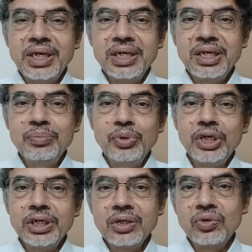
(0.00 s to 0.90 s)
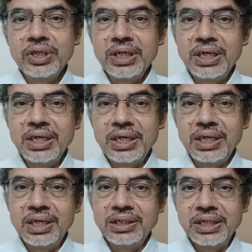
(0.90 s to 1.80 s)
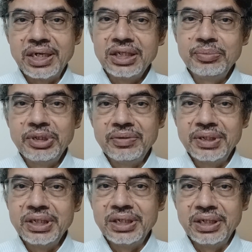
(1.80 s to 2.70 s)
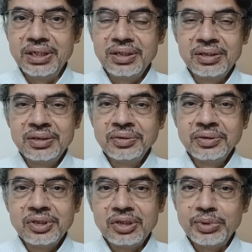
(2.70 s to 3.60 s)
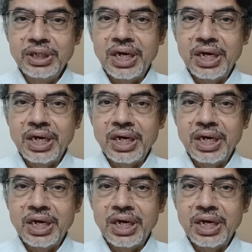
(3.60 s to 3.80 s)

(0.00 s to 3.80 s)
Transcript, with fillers: ஏன்னா இப்போ இருக்கக்கூடிய ஜனாதிபதி வந்து திருமதி